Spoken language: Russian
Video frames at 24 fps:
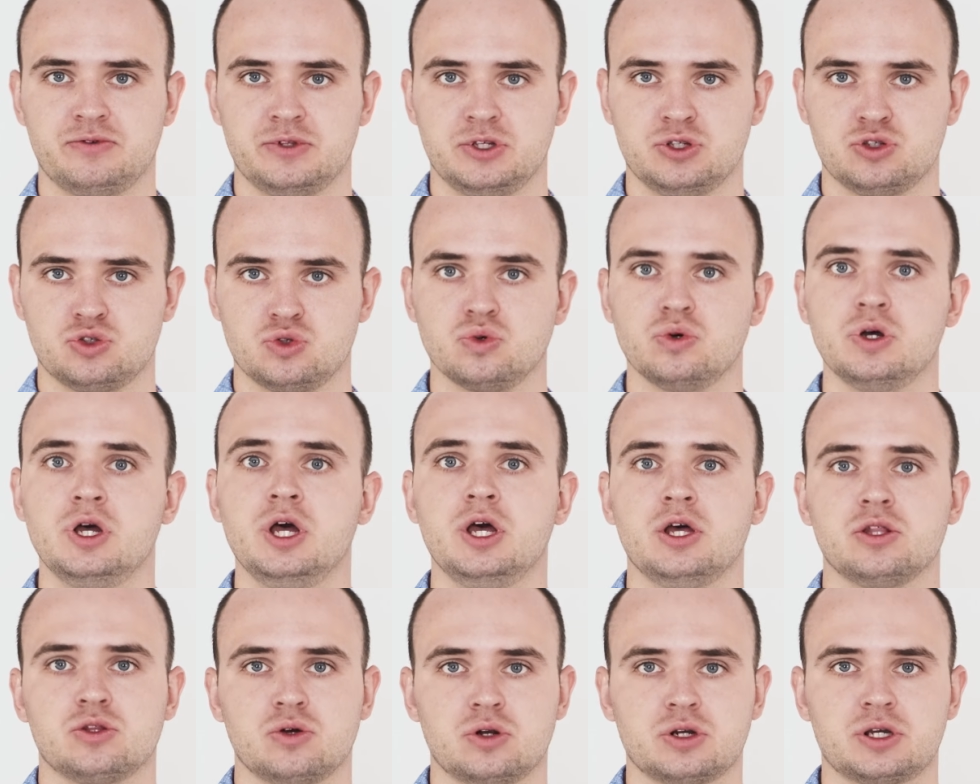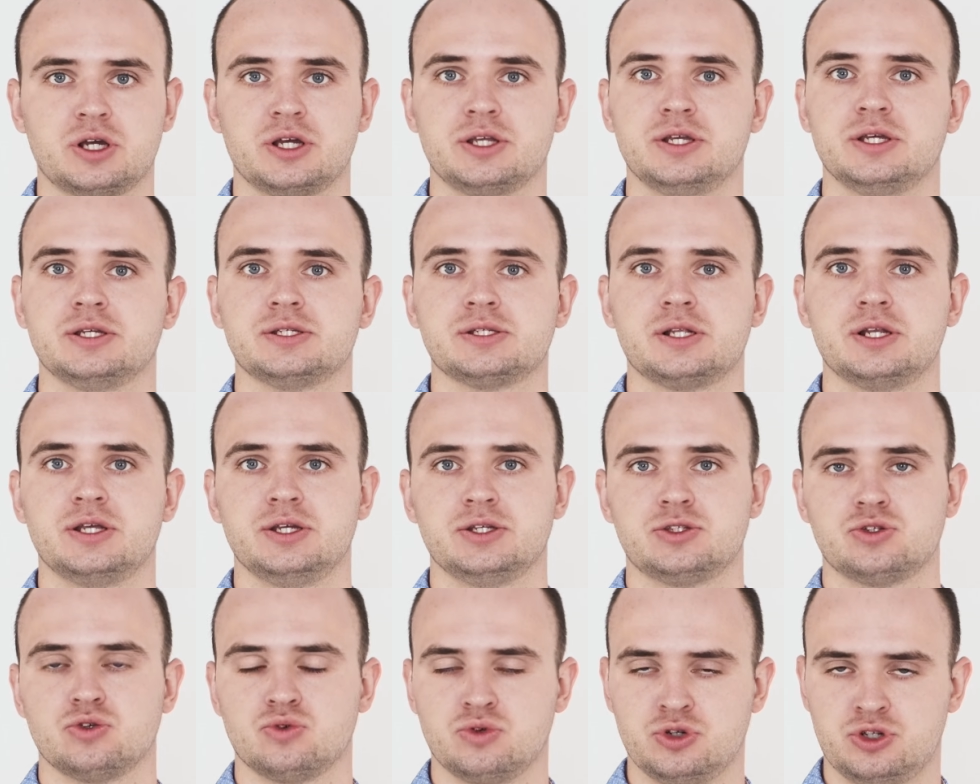внизу, только если
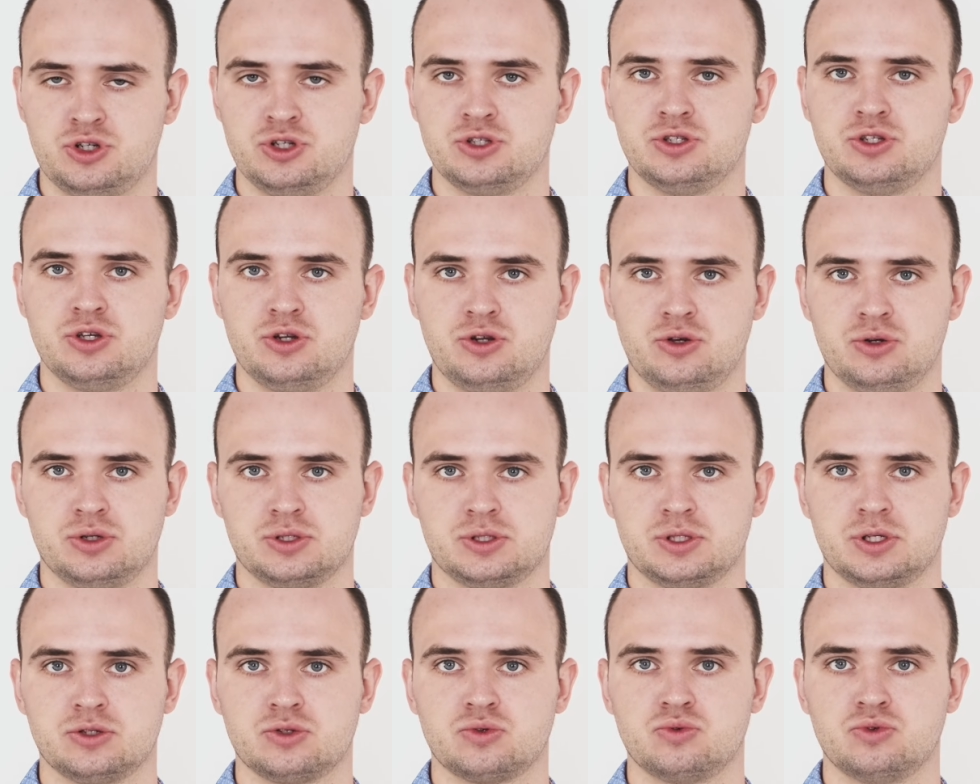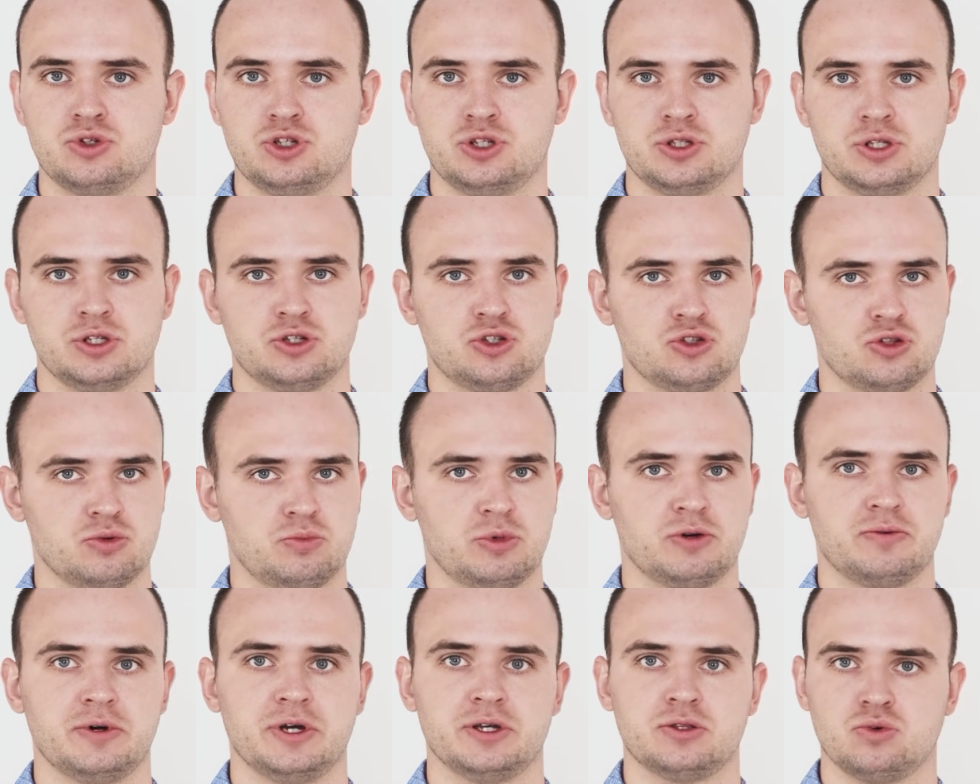есть очень серьезная скученность, что
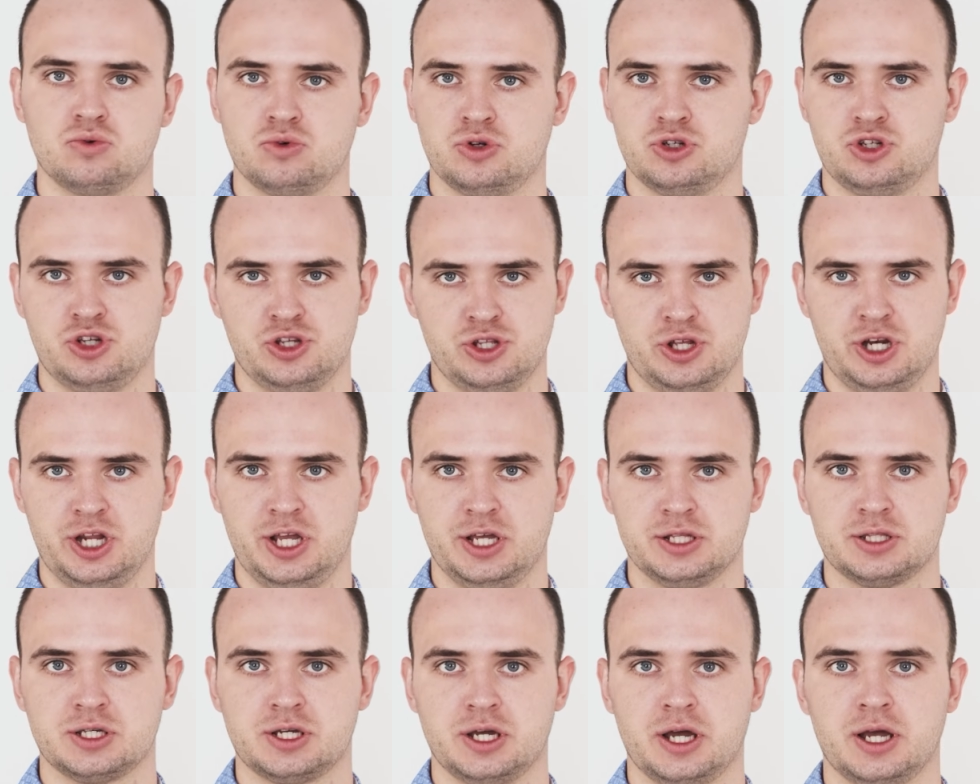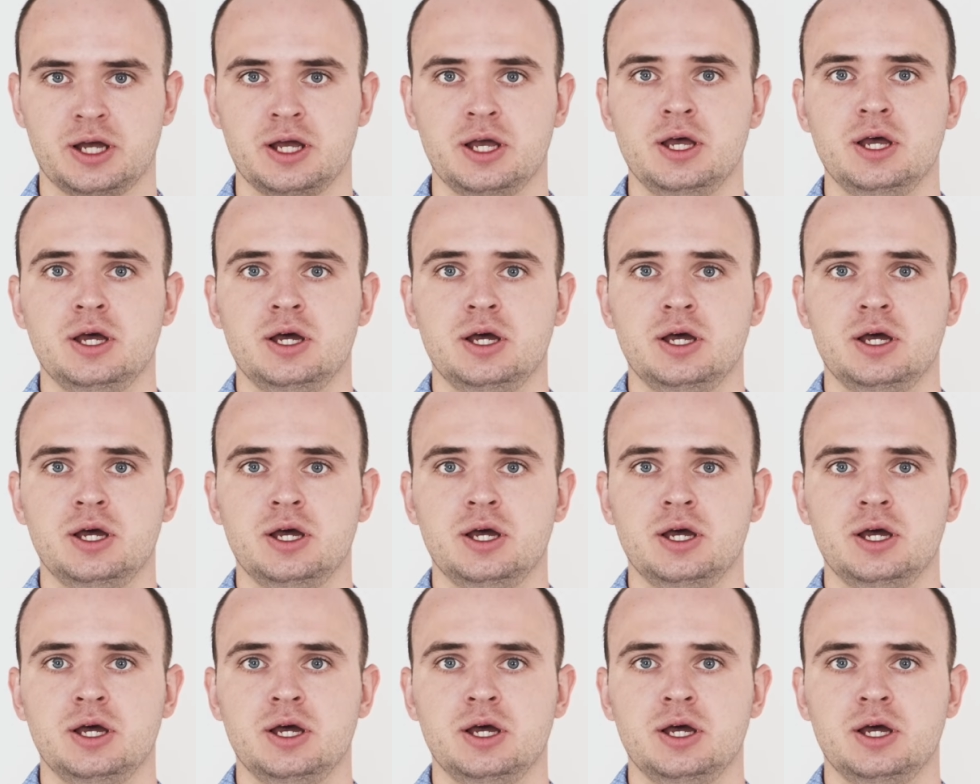бывает очень редко.